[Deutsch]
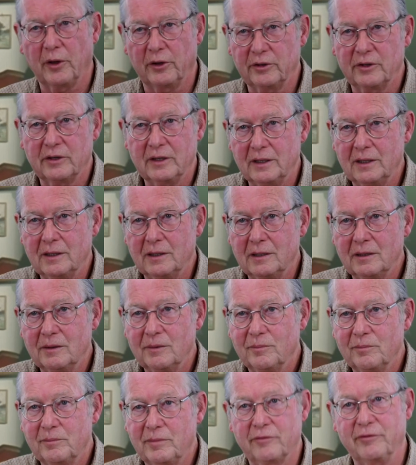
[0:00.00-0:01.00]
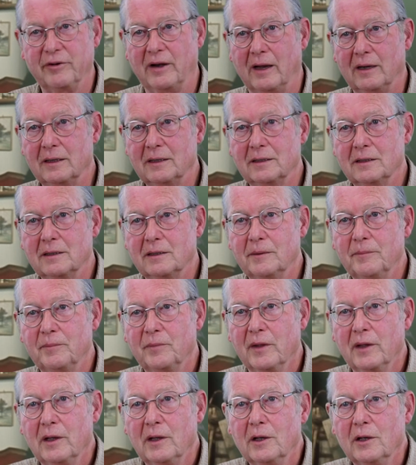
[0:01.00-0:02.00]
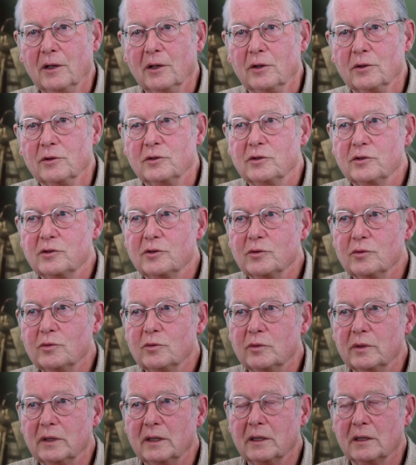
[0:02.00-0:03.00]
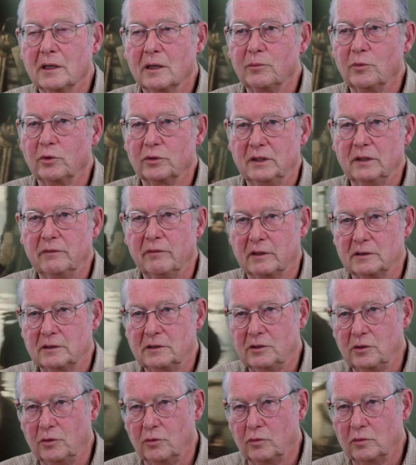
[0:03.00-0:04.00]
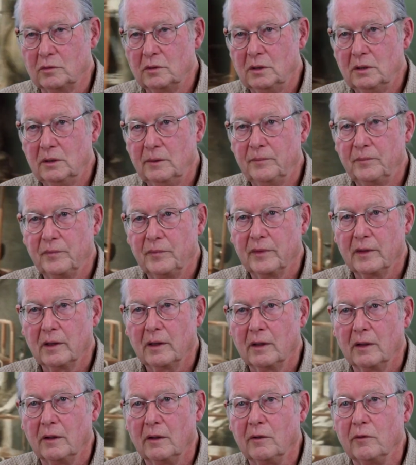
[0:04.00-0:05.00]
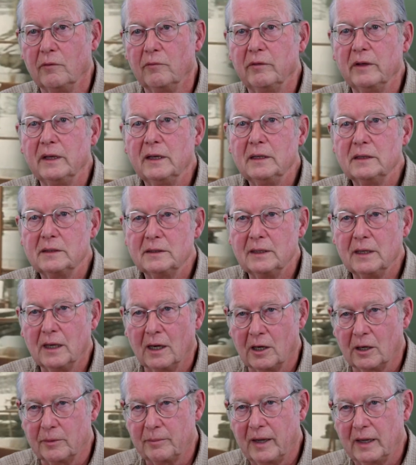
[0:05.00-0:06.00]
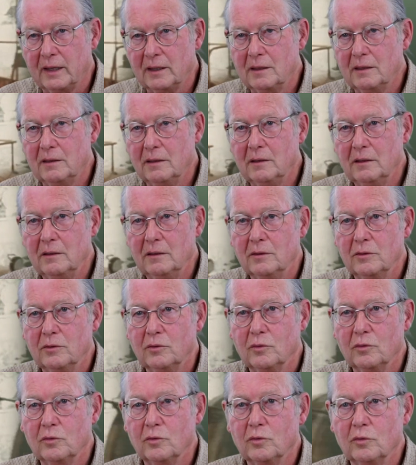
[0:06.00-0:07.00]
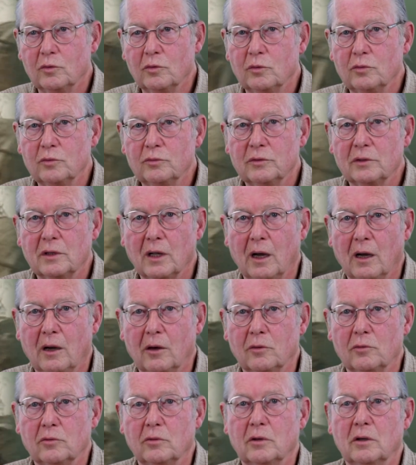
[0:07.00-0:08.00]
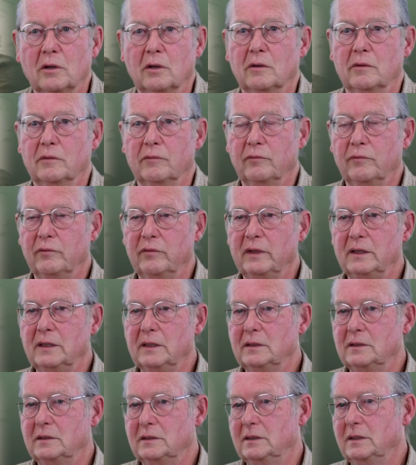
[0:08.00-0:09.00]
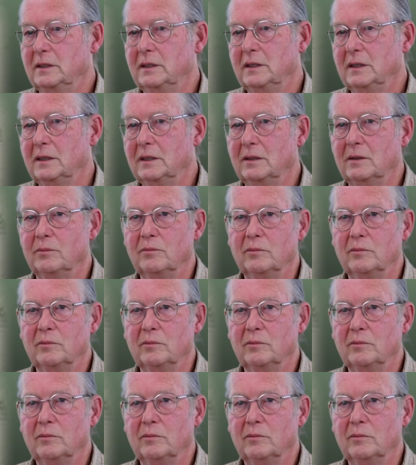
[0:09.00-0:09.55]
Bäuerinnen befragt zu ihrer Motivation, wie sie arbeiten und auch wie sie